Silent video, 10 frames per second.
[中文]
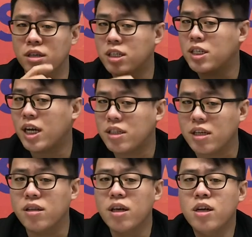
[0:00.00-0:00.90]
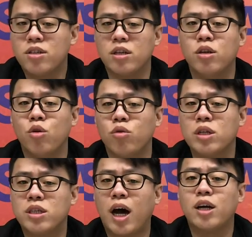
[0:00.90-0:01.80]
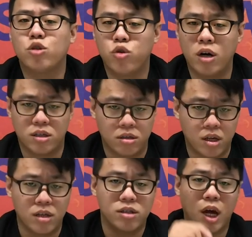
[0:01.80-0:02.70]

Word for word: 而这家店正是路易莎创始店，